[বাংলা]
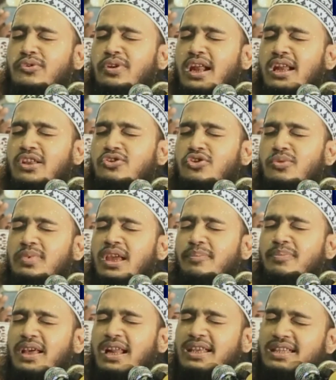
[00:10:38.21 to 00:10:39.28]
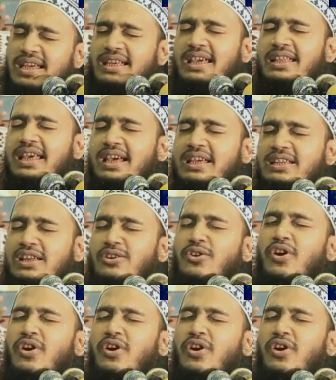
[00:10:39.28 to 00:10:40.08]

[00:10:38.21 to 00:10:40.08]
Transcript: কোরআনের ছবি আপনারা যেটাই দেখেছেন